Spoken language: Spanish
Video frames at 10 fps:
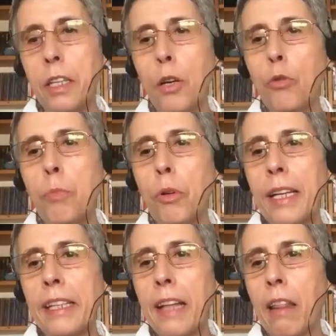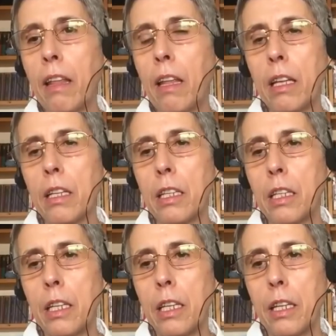tienen gruponalidad.
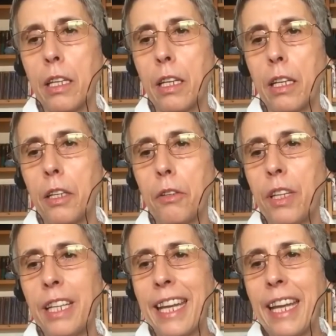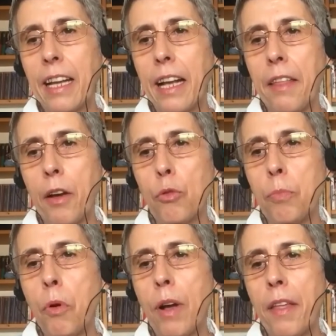Quiero decir que cada
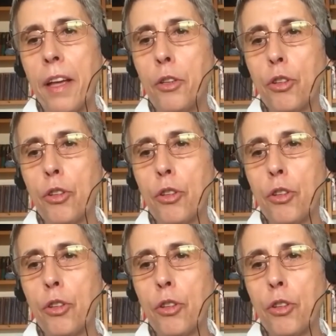grupo, cada